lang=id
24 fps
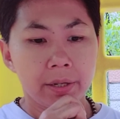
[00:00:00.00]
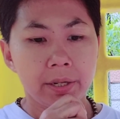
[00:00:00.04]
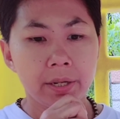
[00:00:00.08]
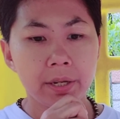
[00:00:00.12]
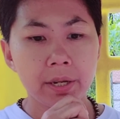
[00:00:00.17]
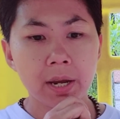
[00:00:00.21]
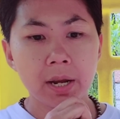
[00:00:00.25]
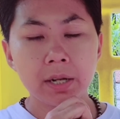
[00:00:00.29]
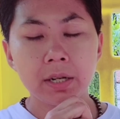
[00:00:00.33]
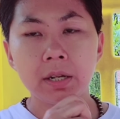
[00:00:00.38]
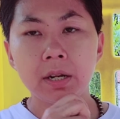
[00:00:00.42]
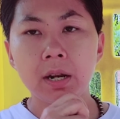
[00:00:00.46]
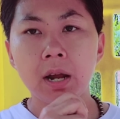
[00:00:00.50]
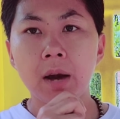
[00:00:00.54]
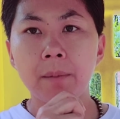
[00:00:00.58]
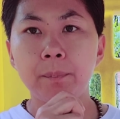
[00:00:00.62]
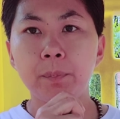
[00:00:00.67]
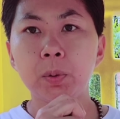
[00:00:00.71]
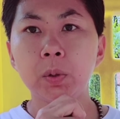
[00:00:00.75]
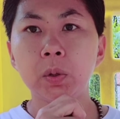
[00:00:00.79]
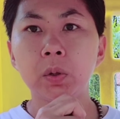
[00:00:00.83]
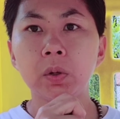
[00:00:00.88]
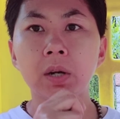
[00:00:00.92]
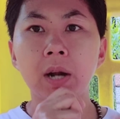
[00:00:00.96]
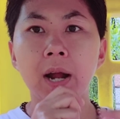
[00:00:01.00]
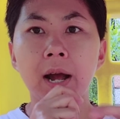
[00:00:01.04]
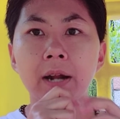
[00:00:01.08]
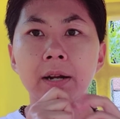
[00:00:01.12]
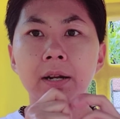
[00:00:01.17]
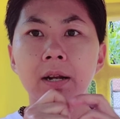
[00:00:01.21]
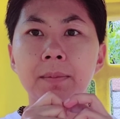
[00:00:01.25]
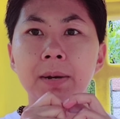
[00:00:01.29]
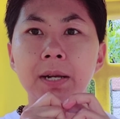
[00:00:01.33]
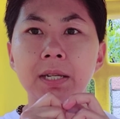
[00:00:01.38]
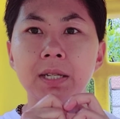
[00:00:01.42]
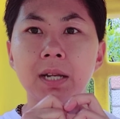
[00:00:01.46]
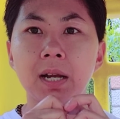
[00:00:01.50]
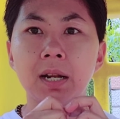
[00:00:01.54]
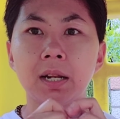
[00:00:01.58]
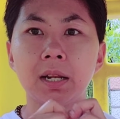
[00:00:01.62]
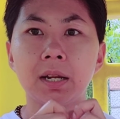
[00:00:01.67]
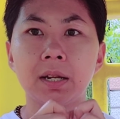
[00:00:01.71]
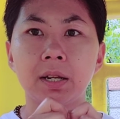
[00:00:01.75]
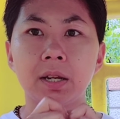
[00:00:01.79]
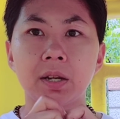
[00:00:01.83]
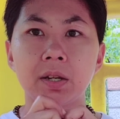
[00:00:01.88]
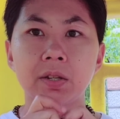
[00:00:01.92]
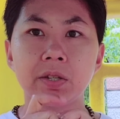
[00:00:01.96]
dia di dapur ada
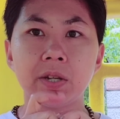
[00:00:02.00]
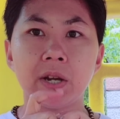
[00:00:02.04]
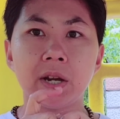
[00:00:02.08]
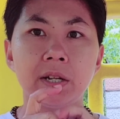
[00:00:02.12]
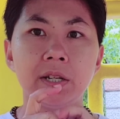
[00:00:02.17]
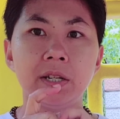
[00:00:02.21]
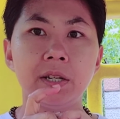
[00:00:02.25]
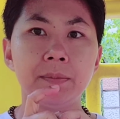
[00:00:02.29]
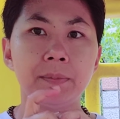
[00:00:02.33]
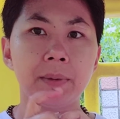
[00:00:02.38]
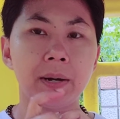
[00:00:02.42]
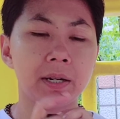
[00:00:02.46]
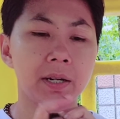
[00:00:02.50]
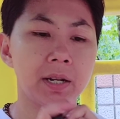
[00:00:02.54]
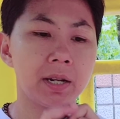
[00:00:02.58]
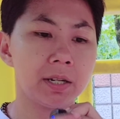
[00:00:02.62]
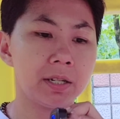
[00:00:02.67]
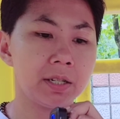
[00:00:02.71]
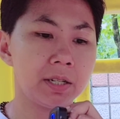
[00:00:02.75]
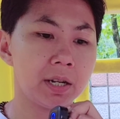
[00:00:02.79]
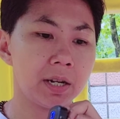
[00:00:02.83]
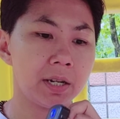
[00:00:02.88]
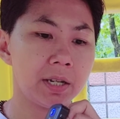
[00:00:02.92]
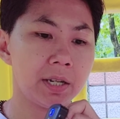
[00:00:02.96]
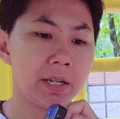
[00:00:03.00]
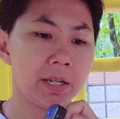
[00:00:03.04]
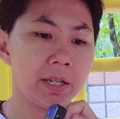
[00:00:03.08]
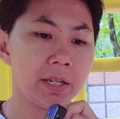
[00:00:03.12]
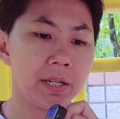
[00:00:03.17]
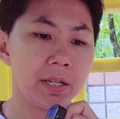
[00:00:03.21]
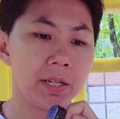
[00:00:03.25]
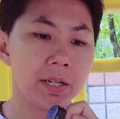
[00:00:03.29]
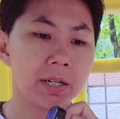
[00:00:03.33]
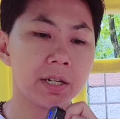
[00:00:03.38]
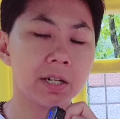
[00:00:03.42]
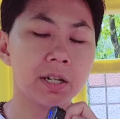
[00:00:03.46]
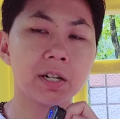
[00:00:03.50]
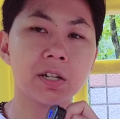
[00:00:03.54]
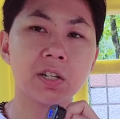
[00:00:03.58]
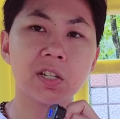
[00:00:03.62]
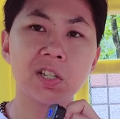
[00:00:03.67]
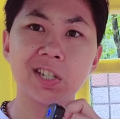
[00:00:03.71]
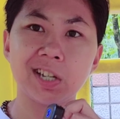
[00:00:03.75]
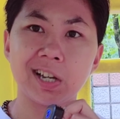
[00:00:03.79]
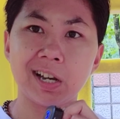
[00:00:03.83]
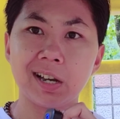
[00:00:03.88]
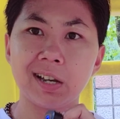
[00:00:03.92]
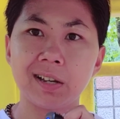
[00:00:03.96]
masalah ya guys ya mana dia ini
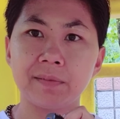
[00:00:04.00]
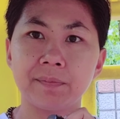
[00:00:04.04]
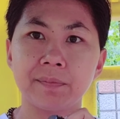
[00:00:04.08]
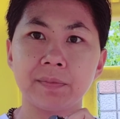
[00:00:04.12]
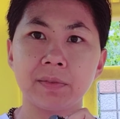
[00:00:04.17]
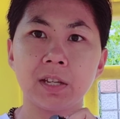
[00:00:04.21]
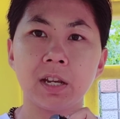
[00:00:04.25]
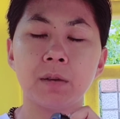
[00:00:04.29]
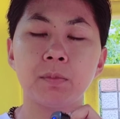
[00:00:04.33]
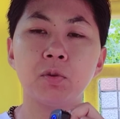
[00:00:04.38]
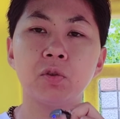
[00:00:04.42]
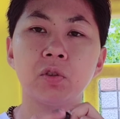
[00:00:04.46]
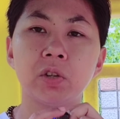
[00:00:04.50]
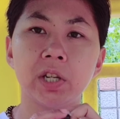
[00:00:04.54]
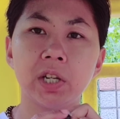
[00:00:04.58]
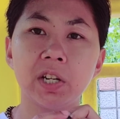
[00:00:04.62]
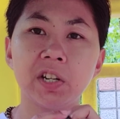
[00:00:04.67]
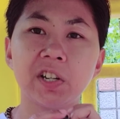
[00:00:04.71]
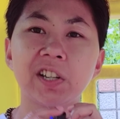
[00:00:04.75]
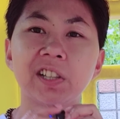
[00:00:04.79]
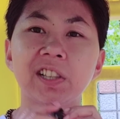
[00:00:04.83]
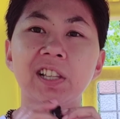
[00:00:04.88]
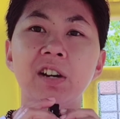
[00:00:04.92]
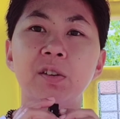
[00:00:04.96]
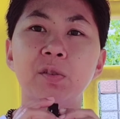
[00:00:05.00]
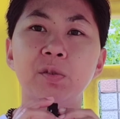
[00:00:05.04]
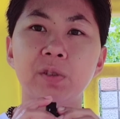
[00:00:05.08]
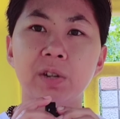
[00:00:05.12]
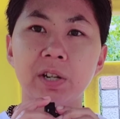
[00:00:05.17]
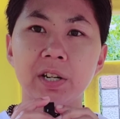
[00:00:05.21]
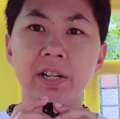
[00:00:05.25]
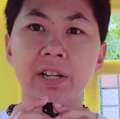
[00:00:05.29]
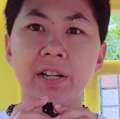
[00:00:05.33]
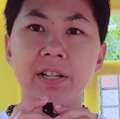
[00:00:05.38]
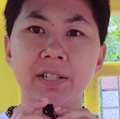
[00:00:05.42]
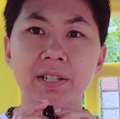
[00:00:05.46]
kerja ya mungkin ketahuan